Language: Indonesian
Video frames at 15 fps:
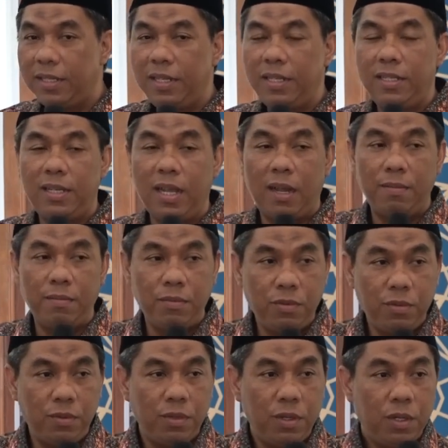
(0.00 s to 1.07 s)

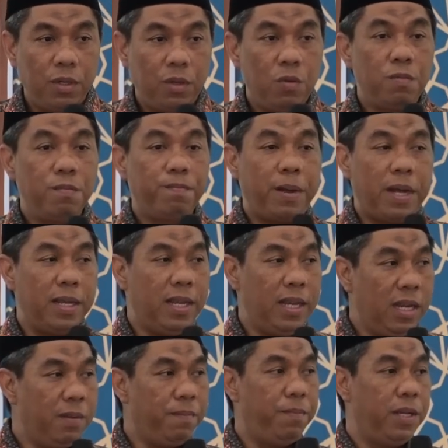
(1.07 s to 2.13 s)
dijamu numpang
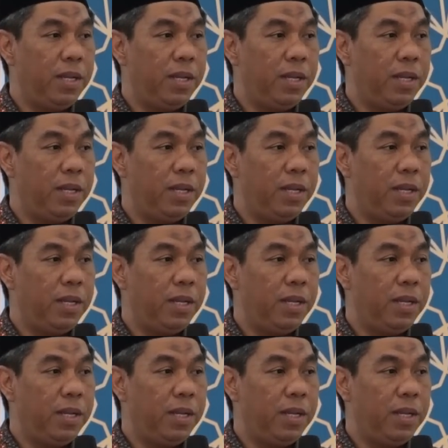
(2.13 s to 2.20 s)
nginep